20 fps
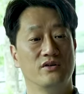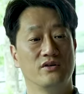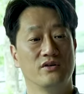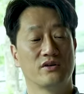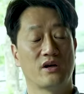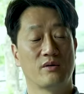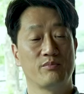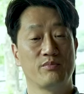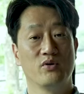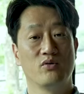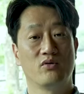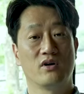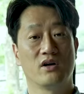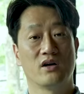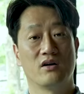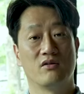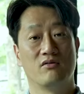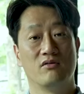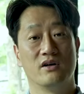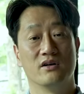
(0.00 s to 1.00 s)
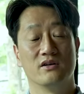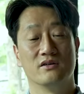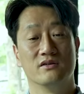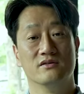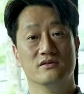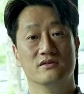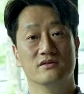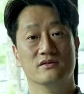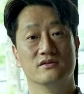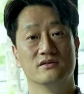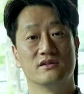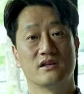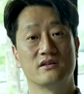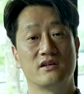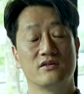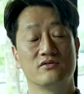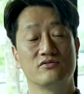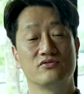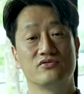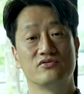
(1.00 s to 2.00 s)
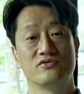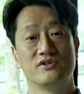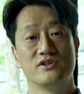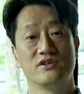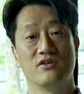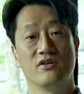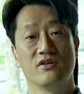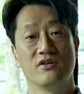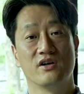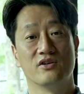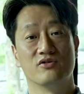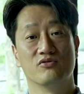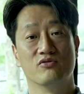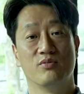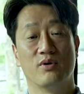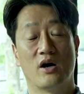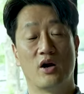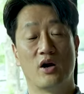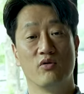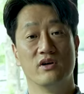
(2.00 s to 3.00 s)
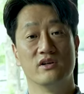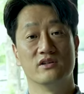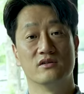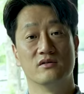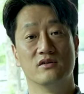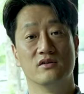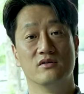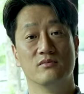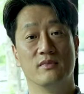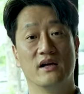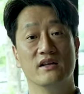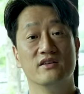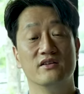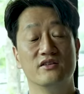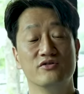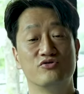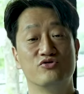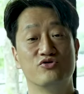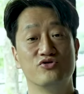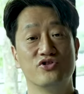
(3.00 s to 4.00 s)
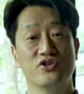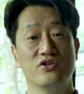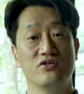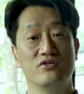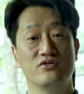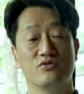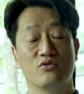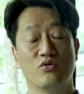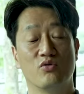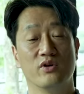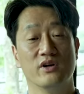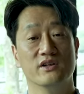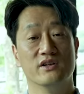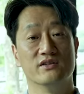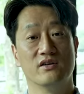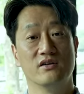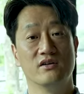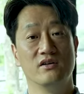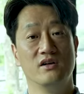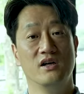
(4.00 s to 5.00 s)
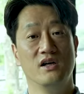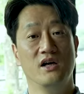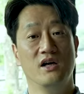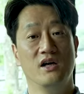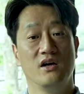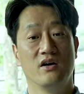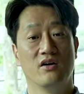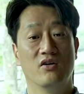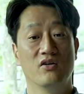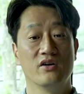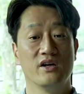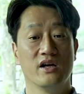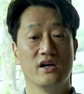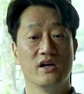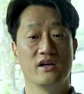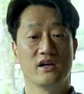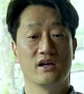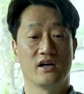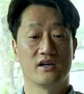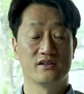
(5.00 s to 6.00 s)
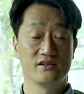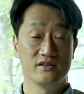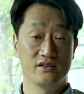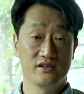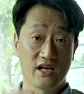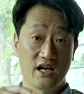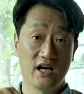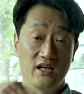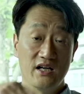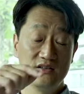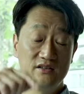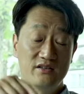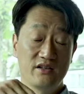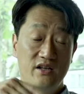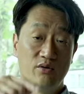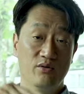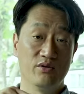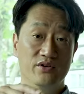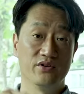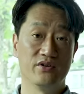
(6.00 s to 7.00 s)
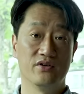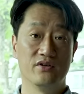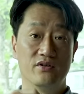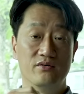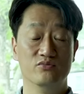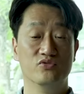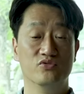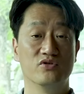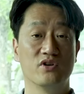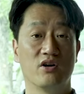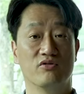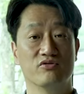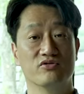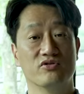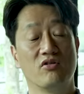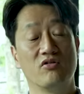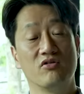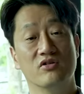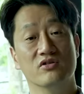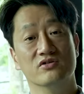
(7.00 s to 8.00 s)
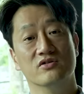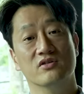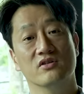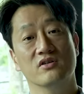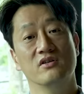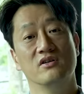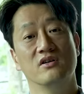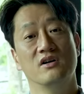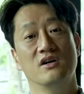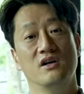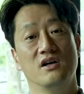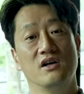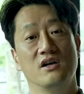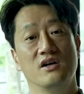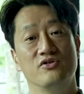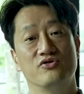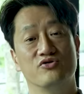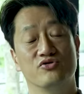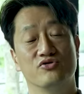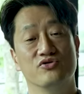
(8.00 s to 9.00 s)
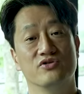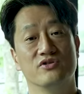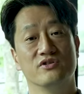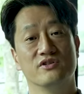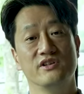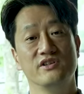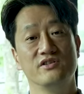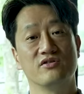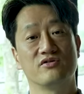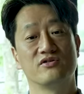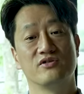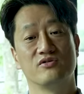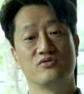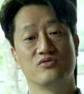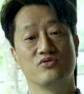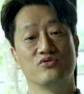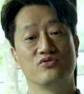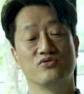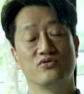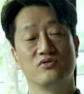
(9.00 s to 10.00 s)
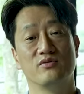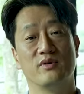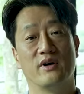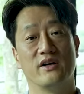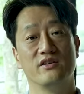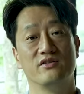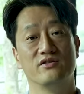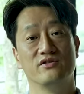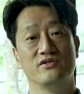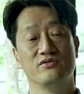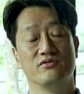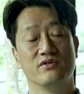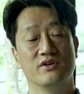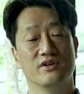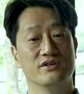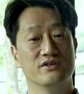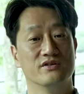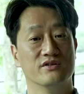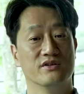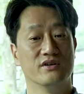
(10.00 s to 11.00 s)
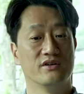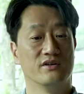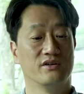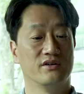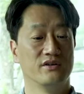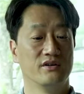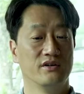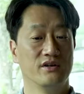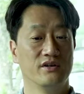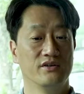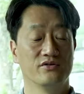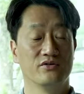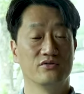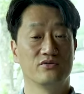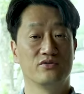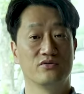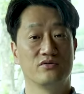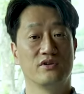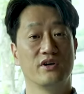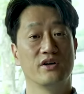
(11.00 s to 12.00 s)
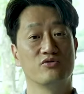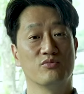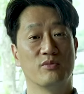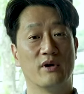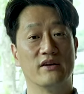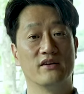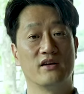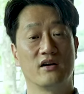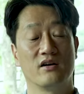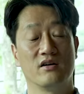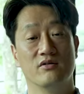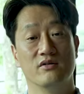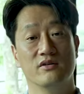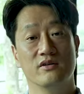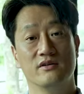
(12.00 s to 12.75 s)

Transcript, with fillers: 타피오카라고 하는 그 사탕수수 찌꺼기 가지고 발효해서 만든 주정을 통해서 거기에 향, 향을 태워서 물하고 섞어서 주는 그 희석식 소주를 많이 드시고 계신데 전 좀 그게 좀 안타까워요.